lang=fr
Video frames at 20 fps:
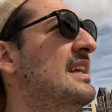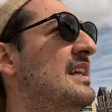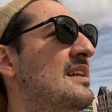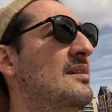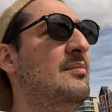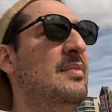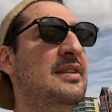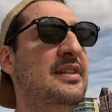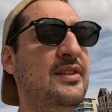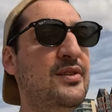la
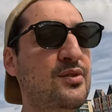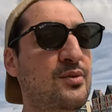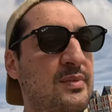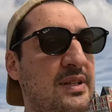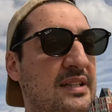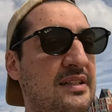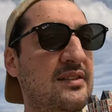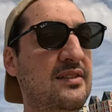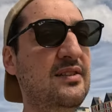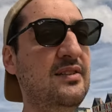bêtise
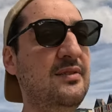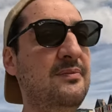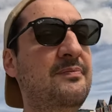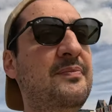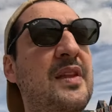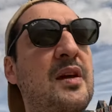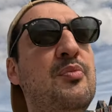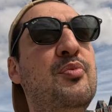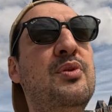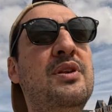humaine
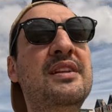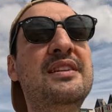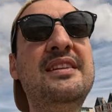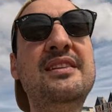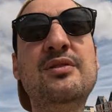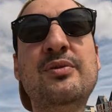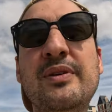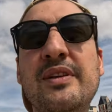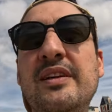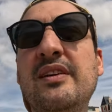a pu la
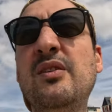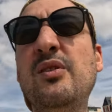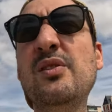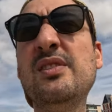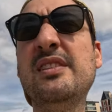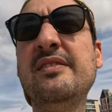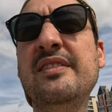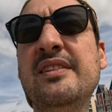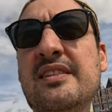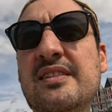détruire
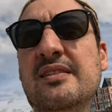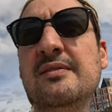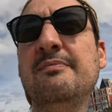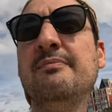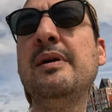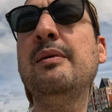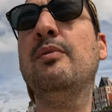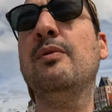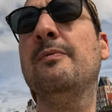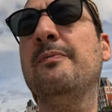aussi vite.
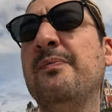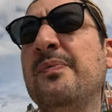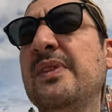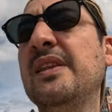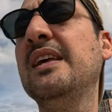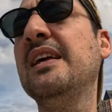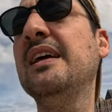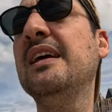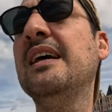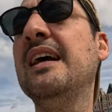Mais bon,
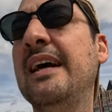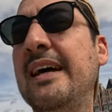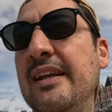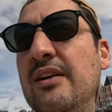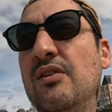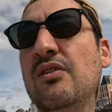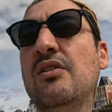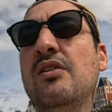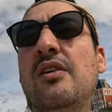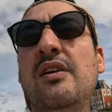elle est
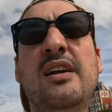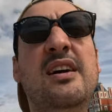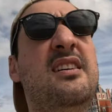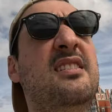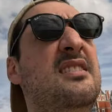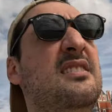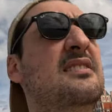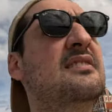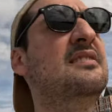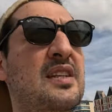encore là.
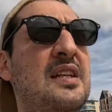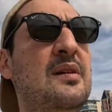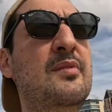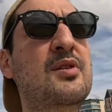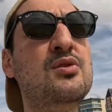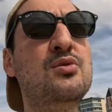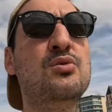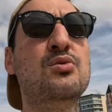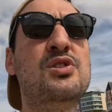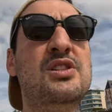Il y a la
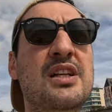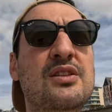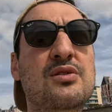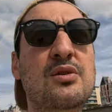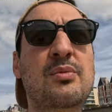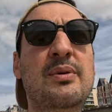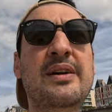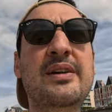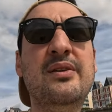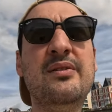maison où
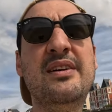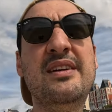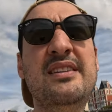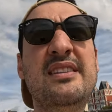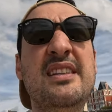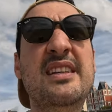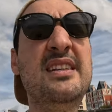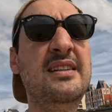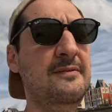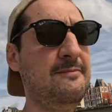Chateaubriand est
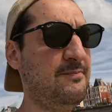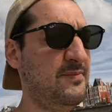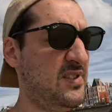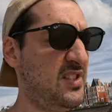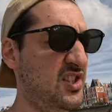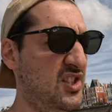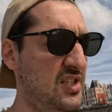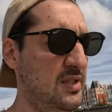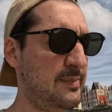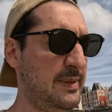né,
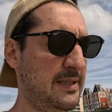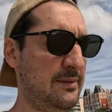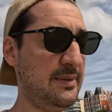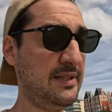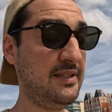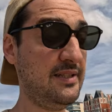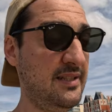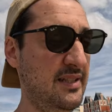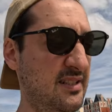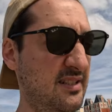si je dis pas de
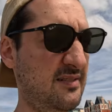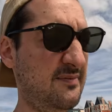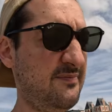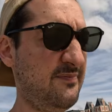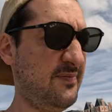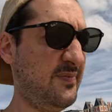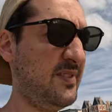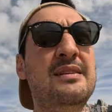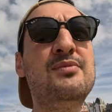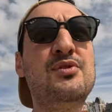bêtises.
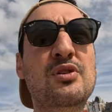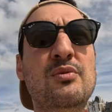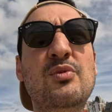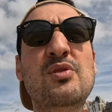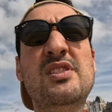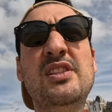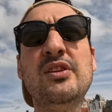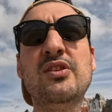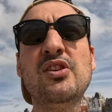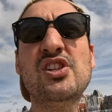Il me semble
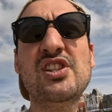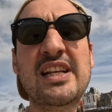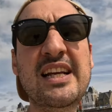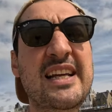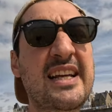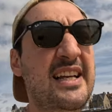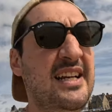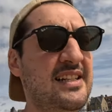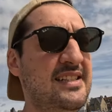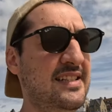aussi que
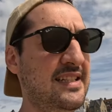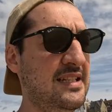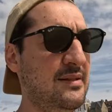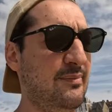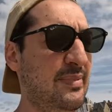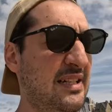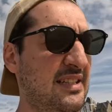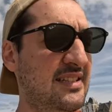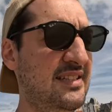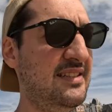Jacques Cartier est
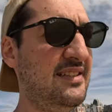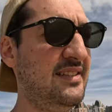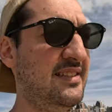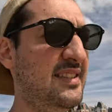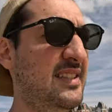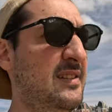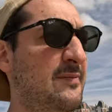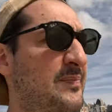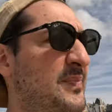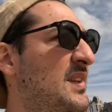parti
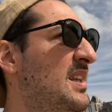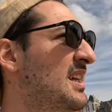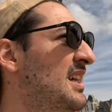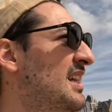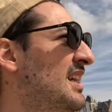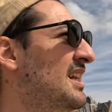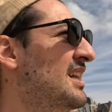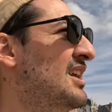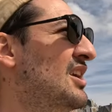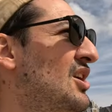d'ici
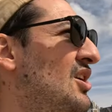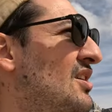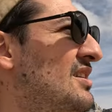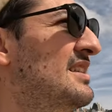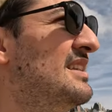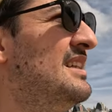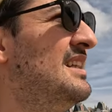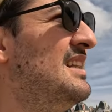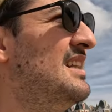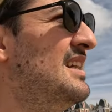
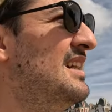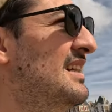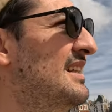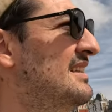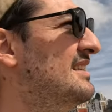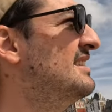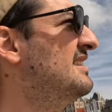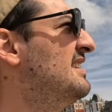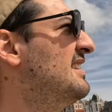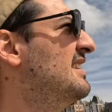lorsqu'il a
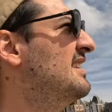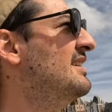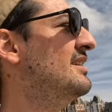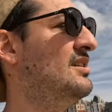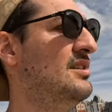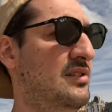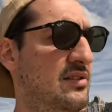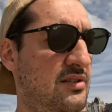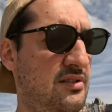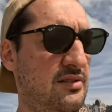été
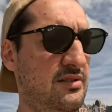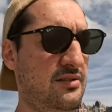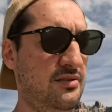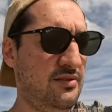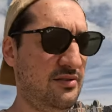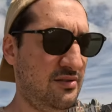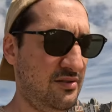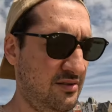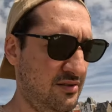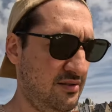euh,
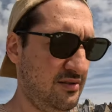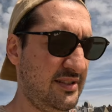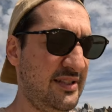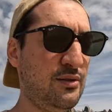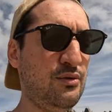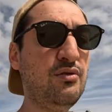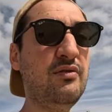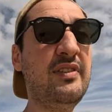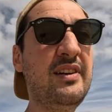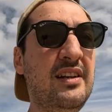
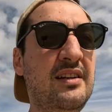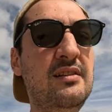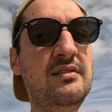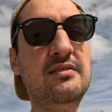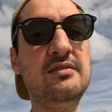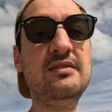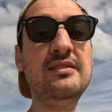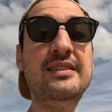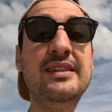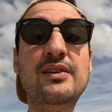découvrir,
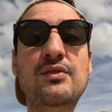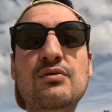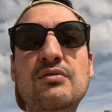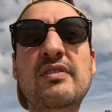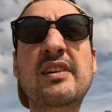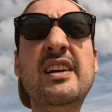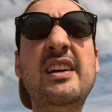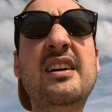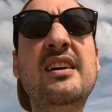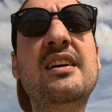
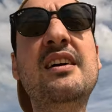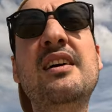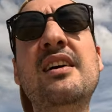découvrir